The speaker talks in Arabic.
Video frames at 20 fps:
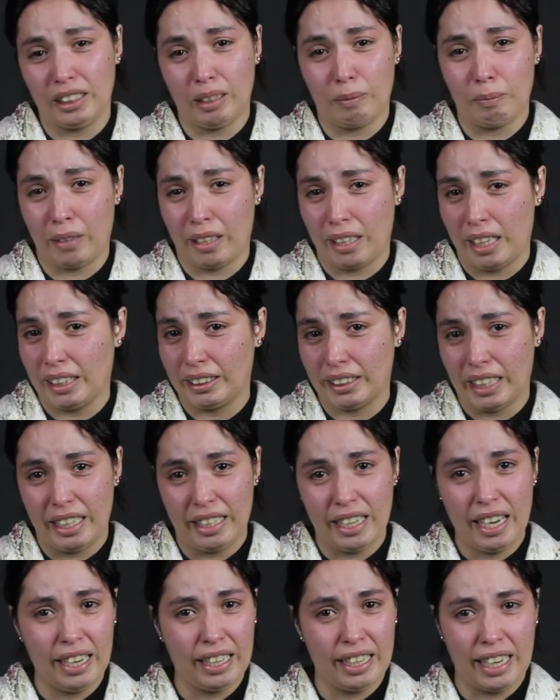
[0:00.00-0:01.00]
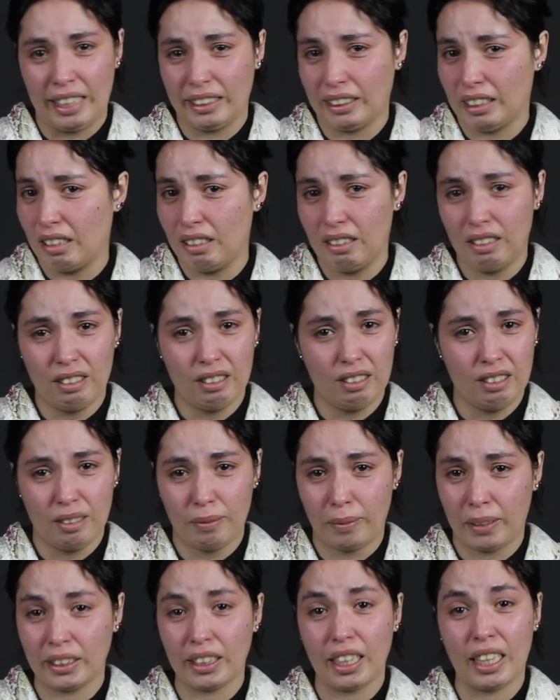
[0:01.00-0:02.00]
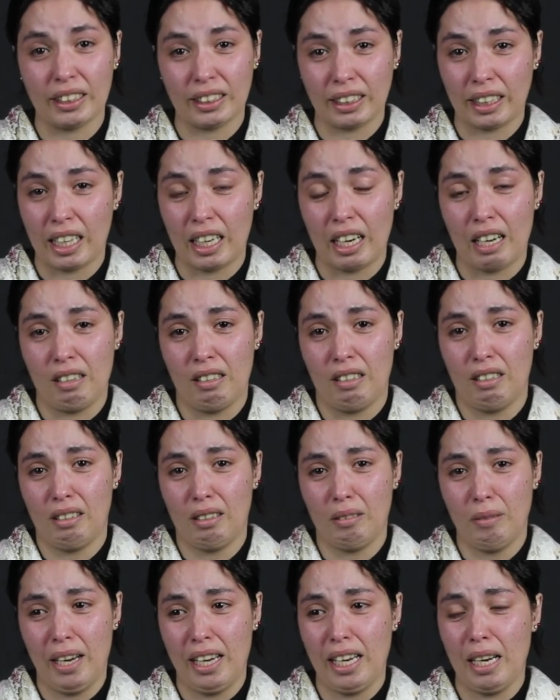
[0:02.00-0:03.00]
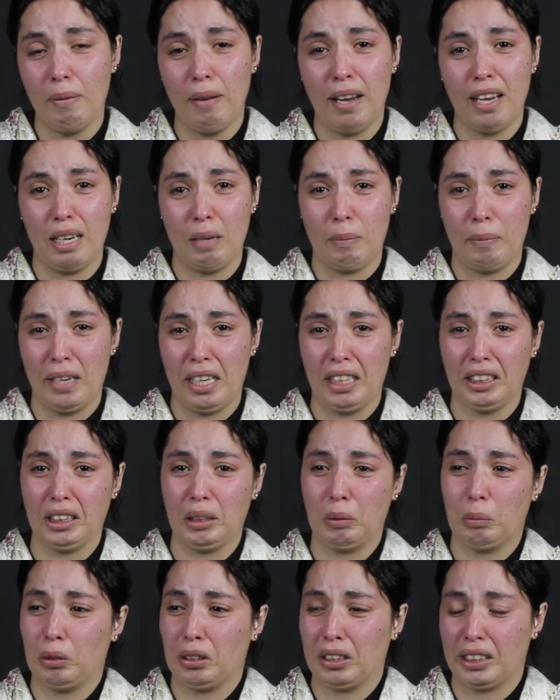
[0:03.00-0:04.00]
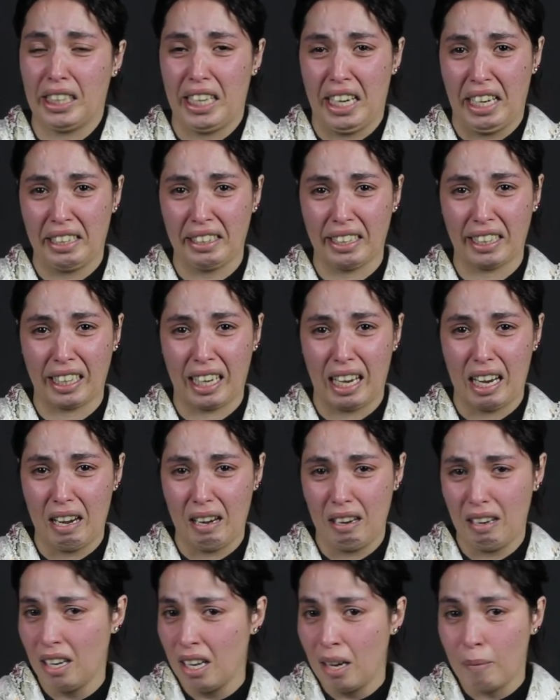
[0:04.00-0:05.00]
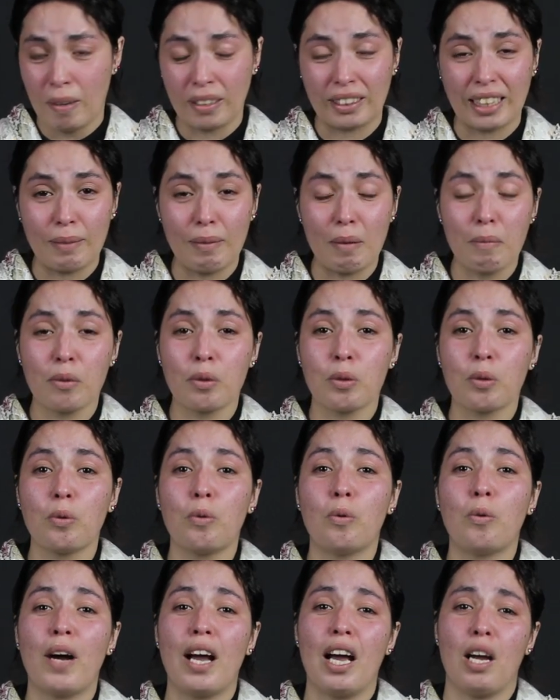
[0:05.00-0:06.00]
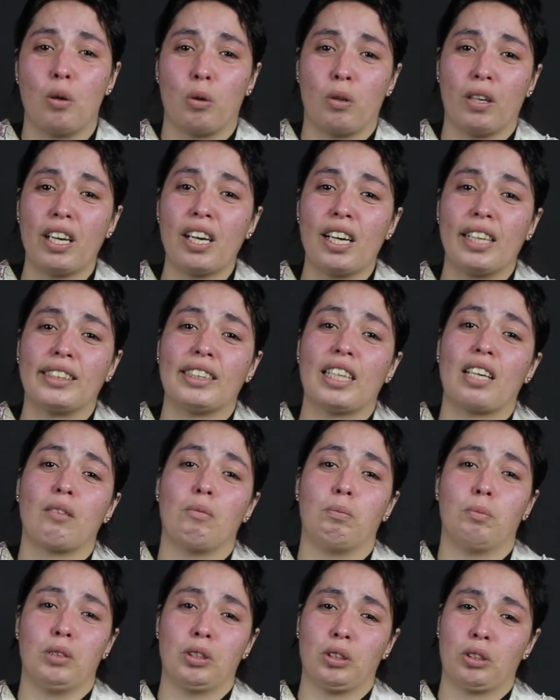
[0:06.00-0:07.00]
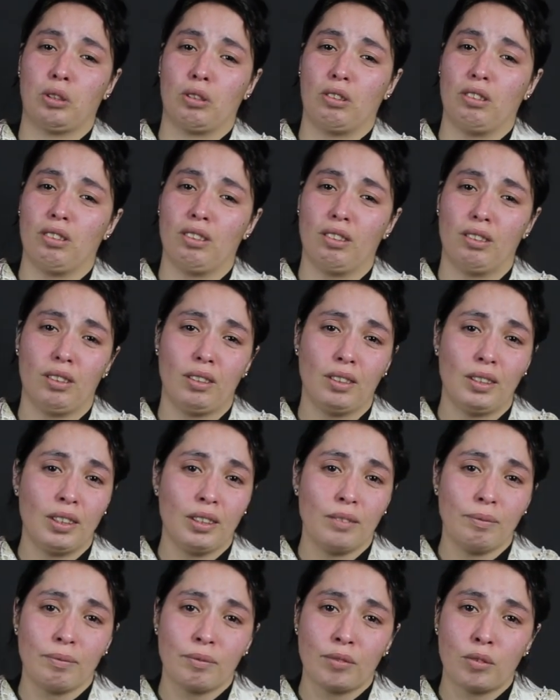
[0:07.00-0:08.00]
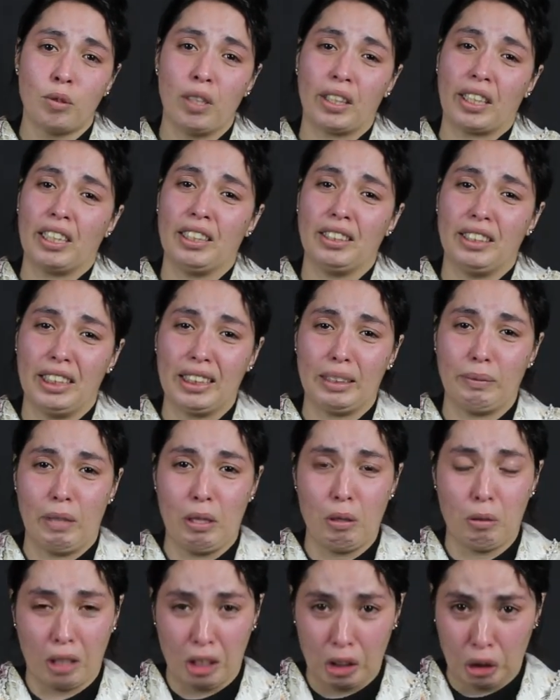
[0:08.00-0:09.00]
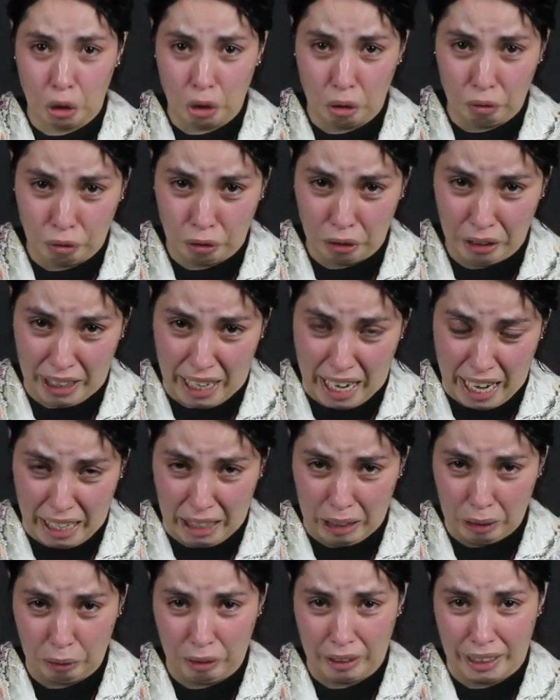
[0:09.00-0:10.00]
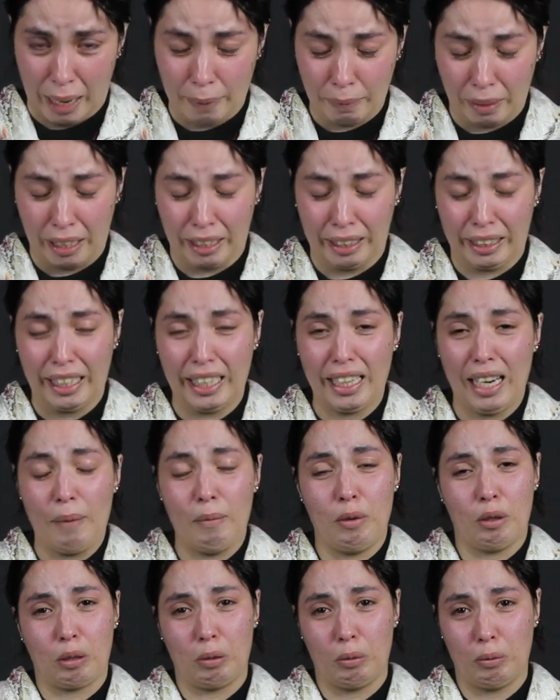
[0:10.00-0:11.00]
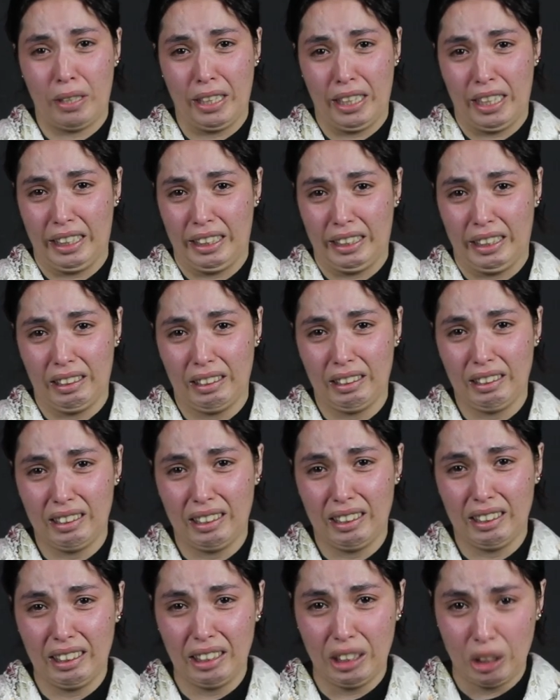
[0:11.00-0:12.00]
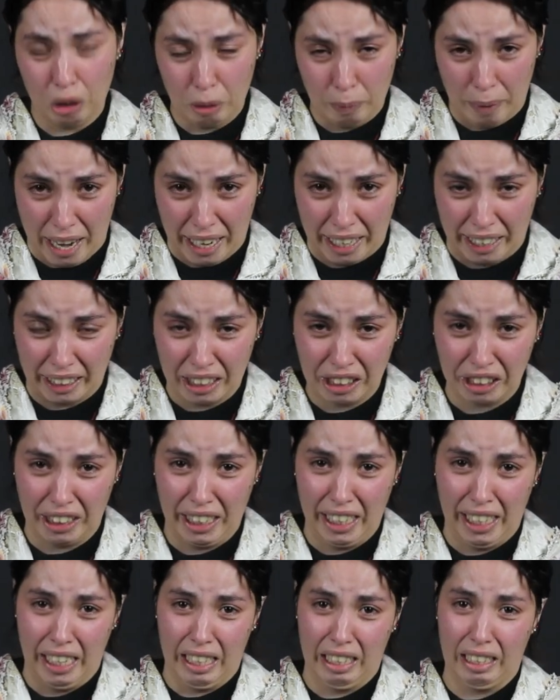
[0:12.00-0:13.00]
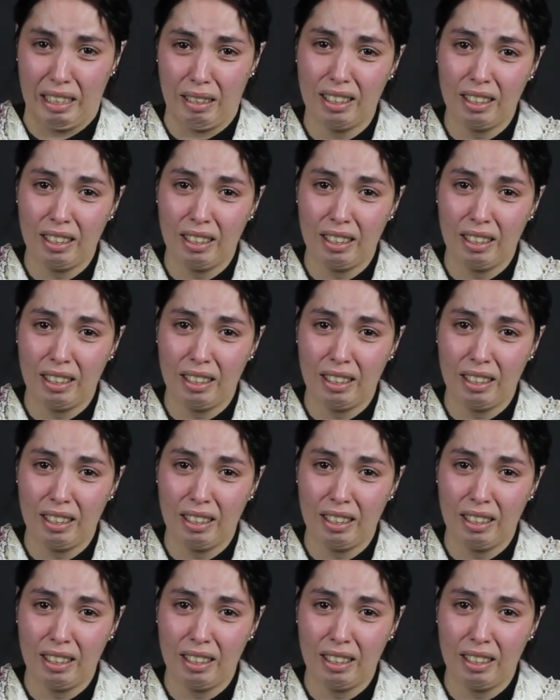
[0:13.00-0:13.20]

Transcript: دمر لها هي حياتها واش تقرا انا بحال بلاتي بوصه يعنقها ما طالبه منه والو غير اعترف بنته ولكن تسمعني وكتشوفوني عائلته كامل الله يرحم لكم الوالدين ديروا معايا غير شي حل